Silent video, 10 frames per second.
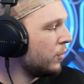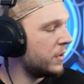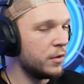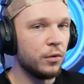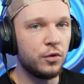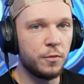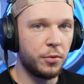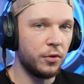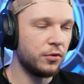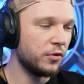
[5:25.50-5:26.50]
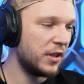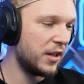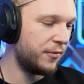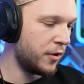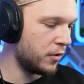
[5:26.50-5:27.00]
Ou sinon, tu prends ton
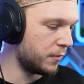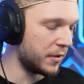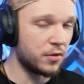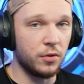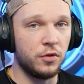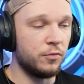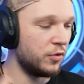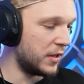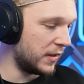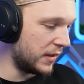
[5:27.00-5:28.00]
téléphone, parce que tout le monde a un